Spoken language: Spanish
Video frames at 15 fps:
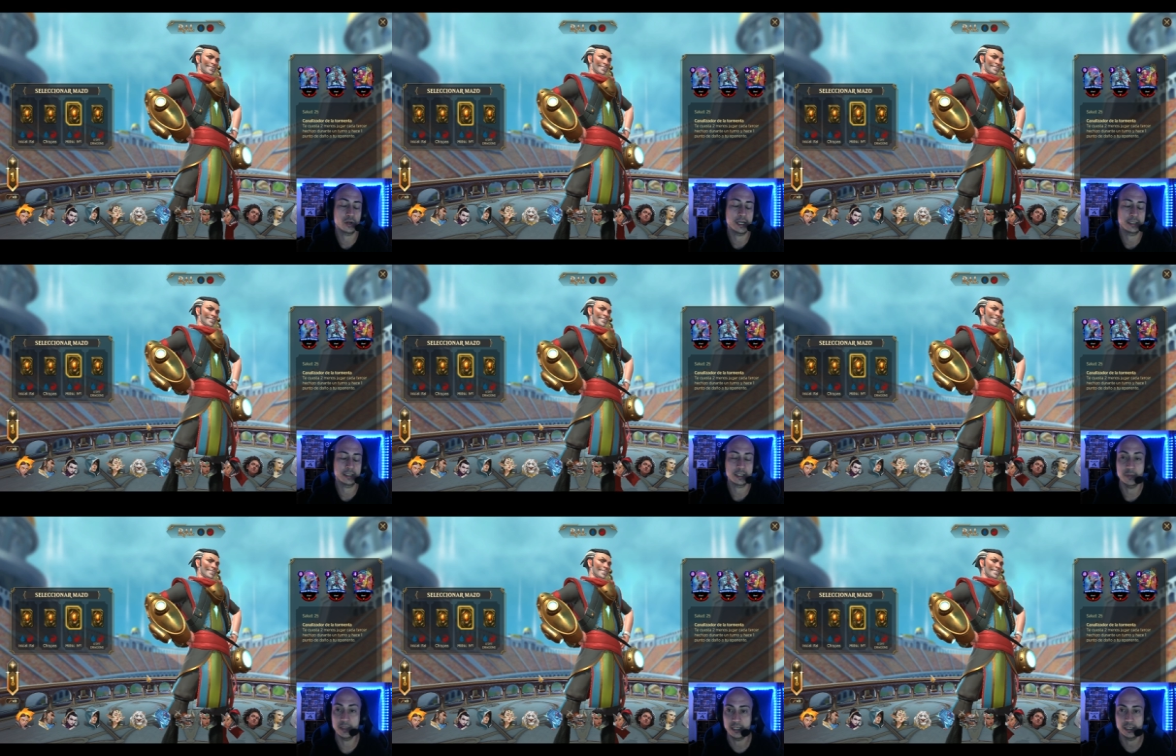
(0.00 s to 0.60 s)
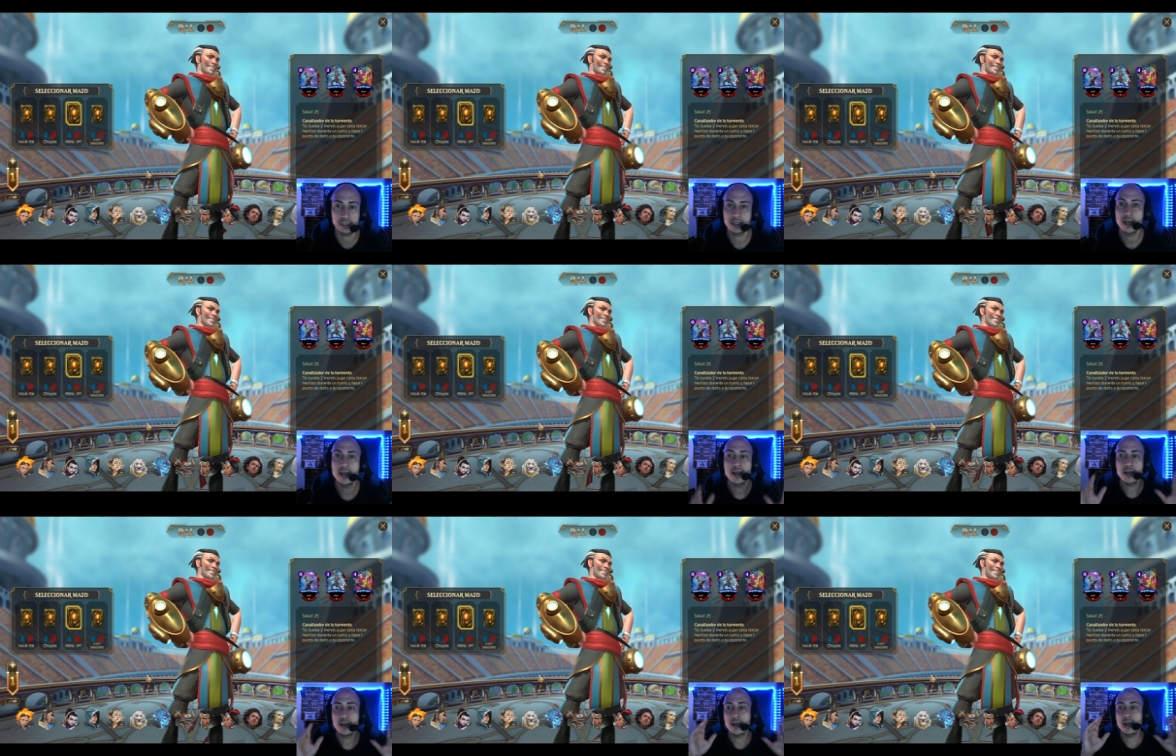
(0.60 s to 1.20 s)
cartas míticas.
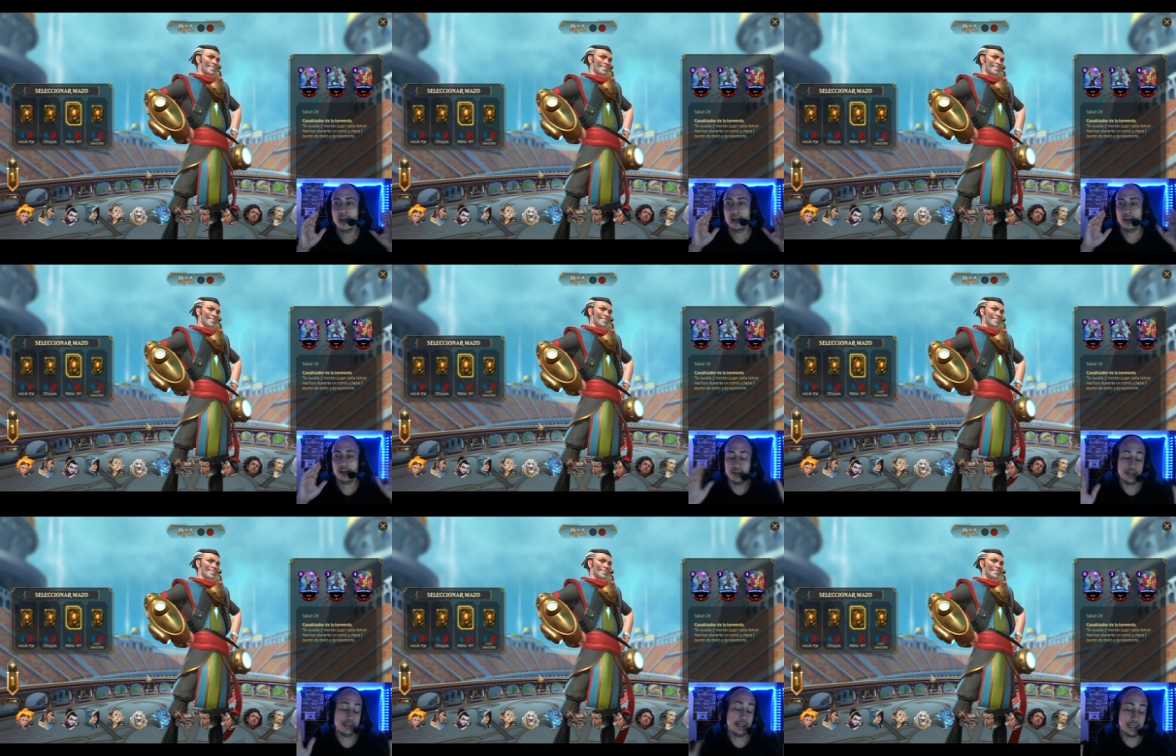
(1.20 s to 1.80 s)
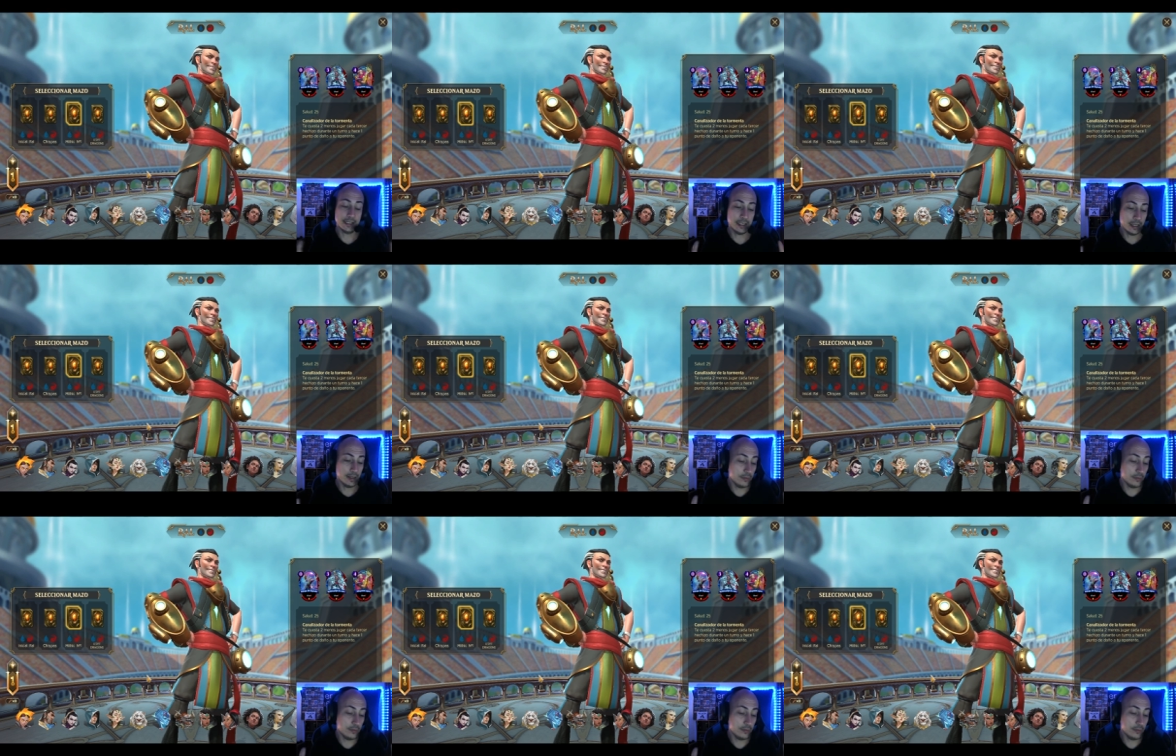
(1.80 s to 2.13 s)
Ya sé,